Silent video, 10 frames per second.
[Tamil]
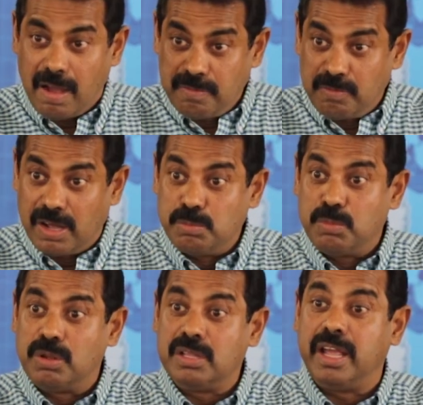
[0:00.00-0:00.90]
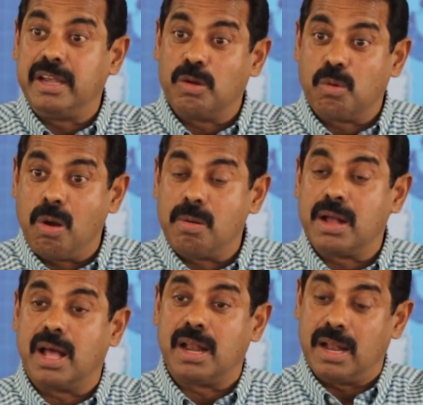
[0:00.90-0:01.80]
அவன் வரும்போது என்ன
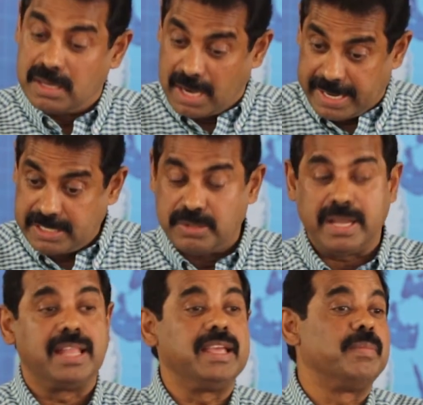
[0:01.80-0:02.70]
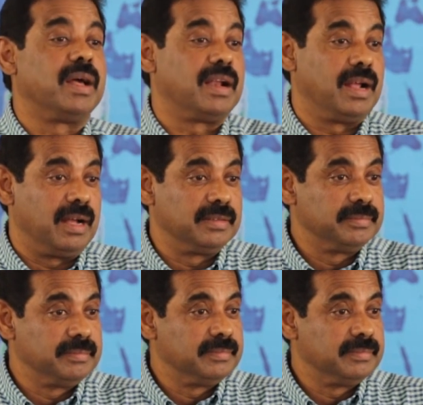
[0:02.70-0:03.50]
கோவக்காரனாக இருந்தால் கடைசி வரைக்கும் அதே மாதிரி இருக்கான்